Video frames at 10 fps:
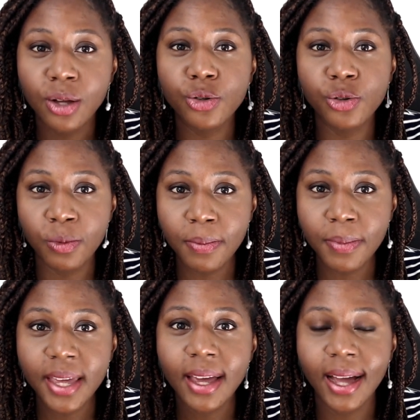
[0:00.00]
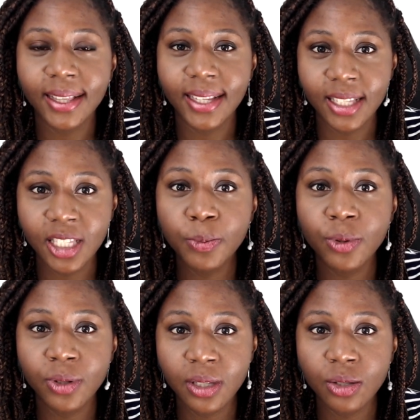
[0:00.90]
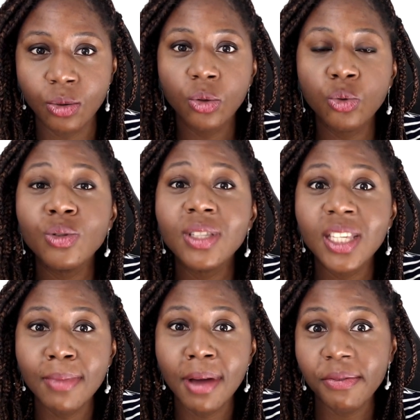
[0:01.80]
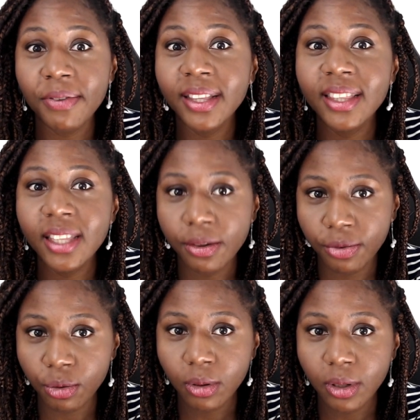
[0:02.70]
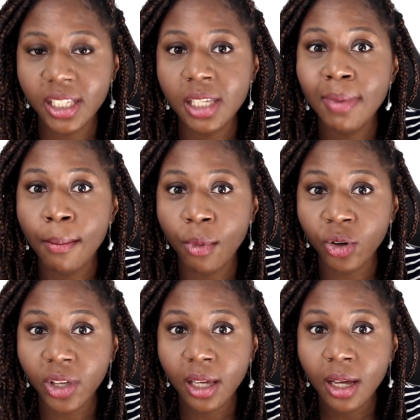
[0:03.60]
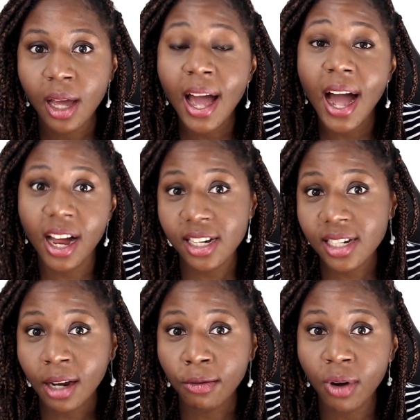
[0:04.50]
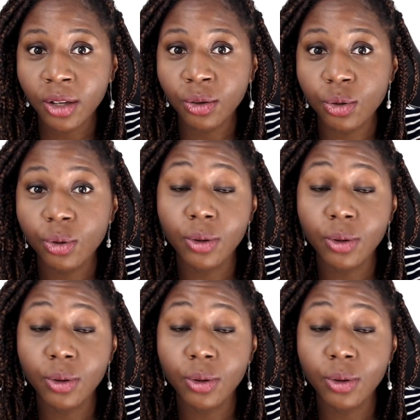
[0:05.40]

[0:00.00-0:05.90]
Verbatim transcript: Je mets à ta disposition tout ce qui m'a fait défaut et qui m'a manqué à chaque fois que,